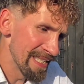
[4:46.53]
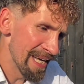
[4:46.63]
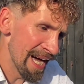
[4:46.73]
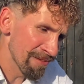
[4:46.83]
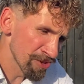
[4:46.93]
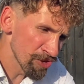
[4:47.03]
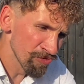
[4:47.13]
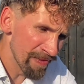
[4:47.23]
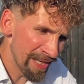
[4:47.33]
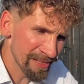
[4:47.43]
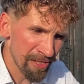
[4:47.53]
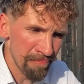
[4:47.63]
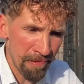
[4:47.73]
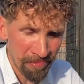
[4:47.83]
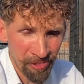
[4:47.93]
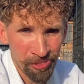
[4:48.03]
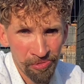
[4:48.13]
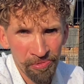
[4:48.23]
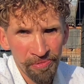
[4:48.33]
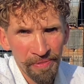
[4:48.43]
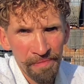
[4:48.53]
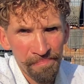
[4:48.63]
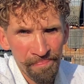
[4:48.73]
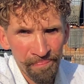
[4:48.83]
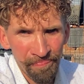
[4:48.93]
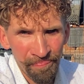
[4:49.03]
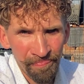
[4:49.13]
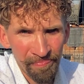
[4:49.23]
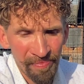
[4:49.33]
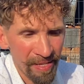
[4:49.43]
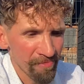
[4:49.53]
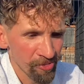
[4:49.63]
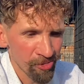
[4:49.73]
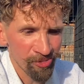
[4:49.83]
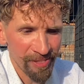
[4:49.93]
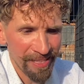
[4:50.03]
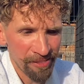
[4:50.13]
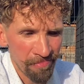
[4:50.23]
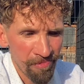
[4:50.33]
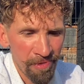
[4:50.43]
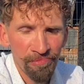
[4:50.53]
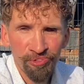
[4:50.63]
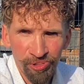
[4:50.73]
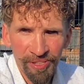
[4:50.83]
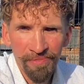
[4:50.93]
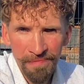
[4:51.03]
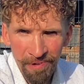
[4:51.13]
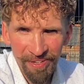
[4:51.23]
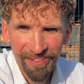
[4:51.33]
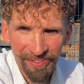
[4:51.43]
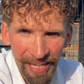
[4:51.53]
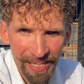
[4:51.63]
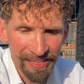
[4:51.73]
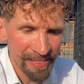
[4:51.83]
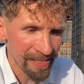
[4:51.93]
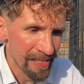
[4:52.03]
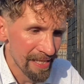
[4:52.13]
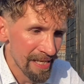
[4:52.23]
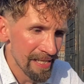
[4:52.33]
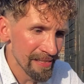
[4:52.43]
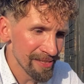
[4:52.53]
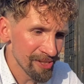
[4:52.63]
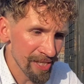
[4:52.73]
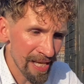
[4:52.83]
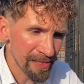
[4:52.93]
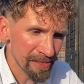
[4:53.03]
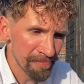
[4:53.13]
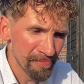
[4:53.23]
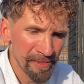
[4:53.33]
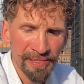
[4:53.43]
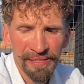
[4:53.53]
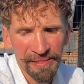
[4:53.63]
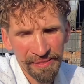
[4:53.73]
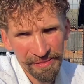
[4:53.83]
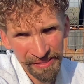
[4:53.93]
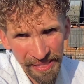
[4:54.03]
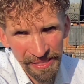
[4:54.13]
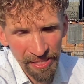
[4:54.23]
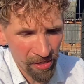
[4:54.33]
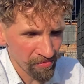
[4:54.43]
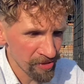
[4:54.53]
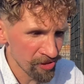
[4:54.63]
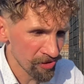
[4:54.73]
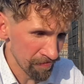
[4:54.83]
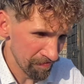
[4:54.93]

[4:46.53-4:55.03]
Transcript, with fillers: a w życiu warto po prostu mm, wziąć, jak to mówią, trzy głębokie wdechy i się nad tym zastanowić,